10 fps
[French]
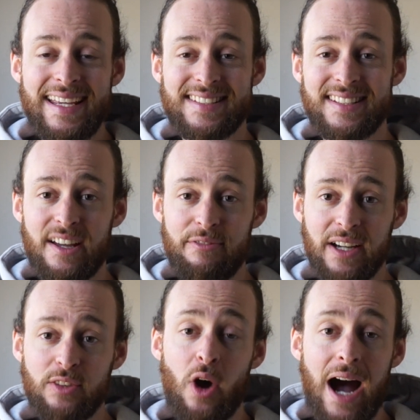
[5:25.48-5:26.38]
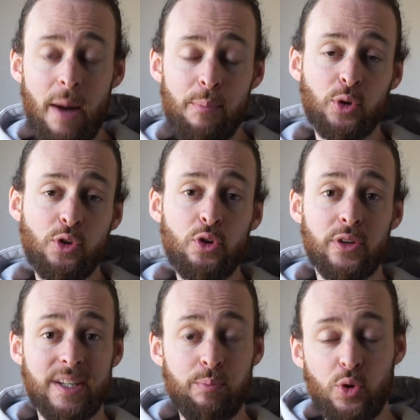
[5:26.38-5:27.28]
et c'est un facteur important dans
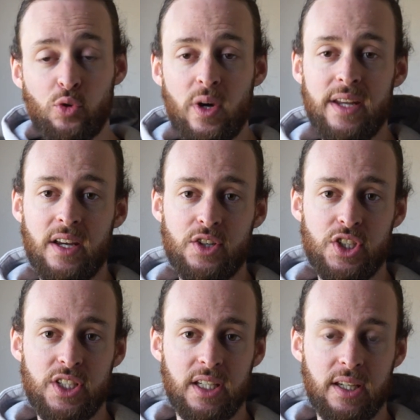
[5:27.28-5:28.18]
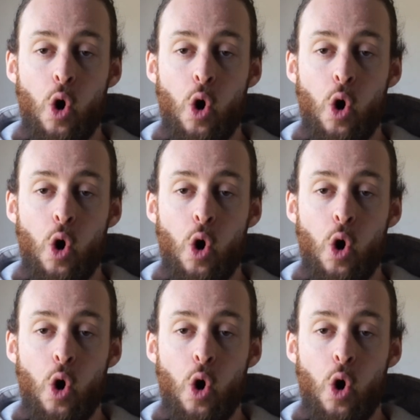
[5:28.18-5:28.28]
tes besoins énergétiques.